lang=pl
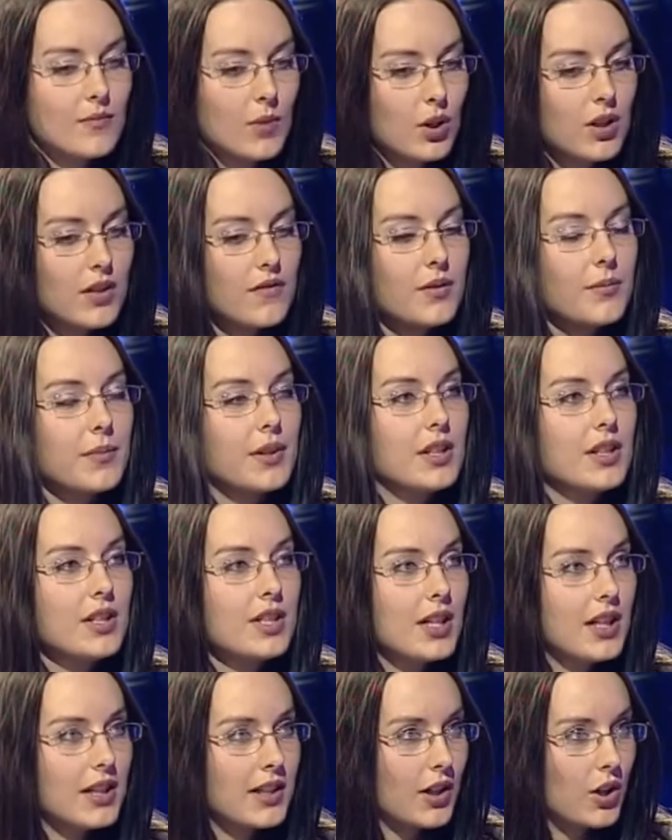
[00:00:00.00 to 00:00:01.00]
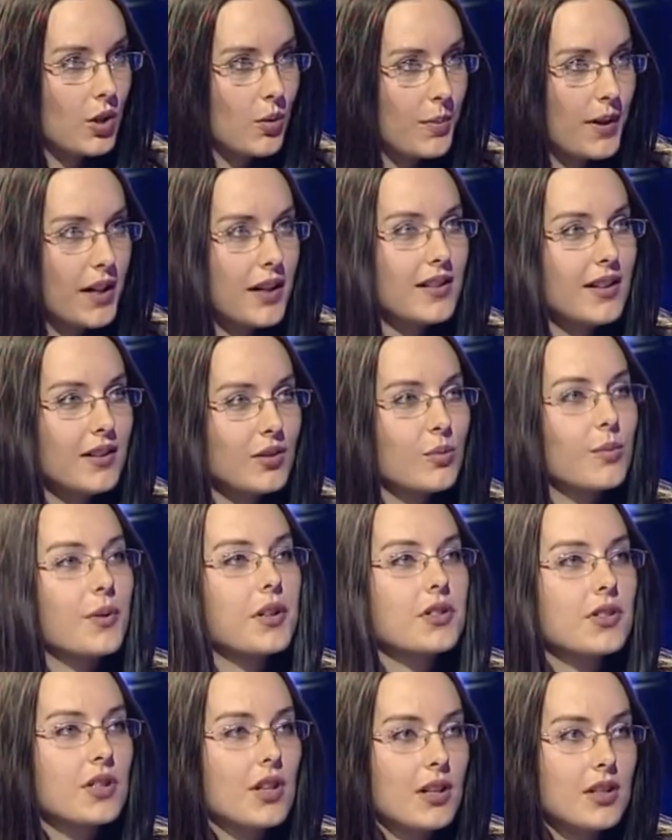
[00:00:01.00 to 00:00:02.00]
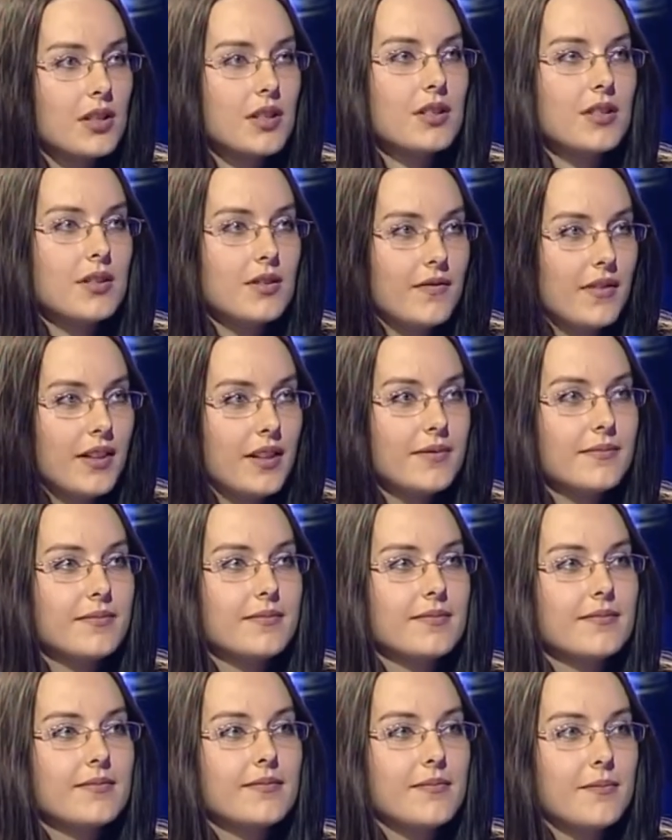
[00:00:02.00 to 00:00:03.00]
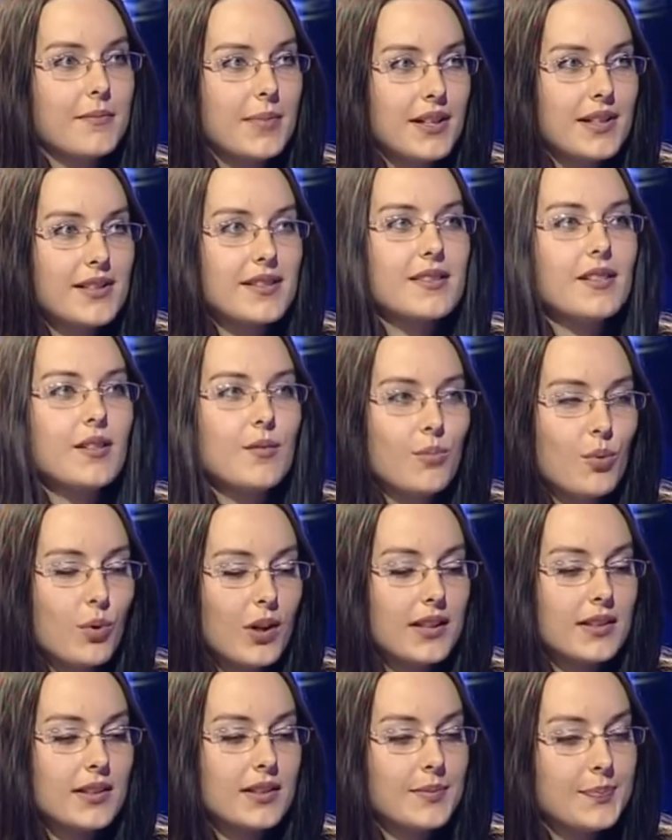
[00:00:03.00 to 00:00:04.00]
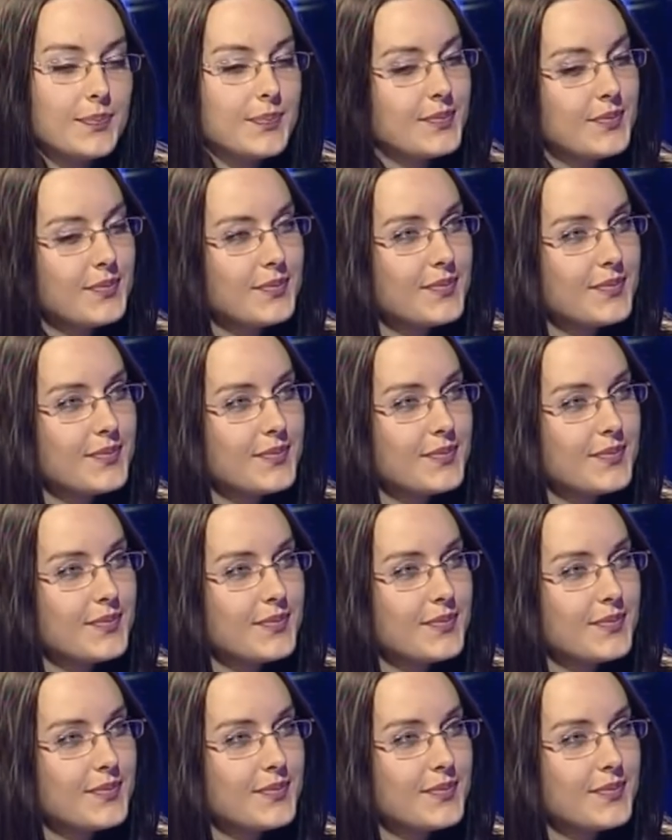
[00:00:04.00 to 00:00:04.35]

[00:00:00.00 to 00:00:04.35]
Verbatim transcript: Mogę wymienić, ale na kopertę numer 42. Bez dopłaty.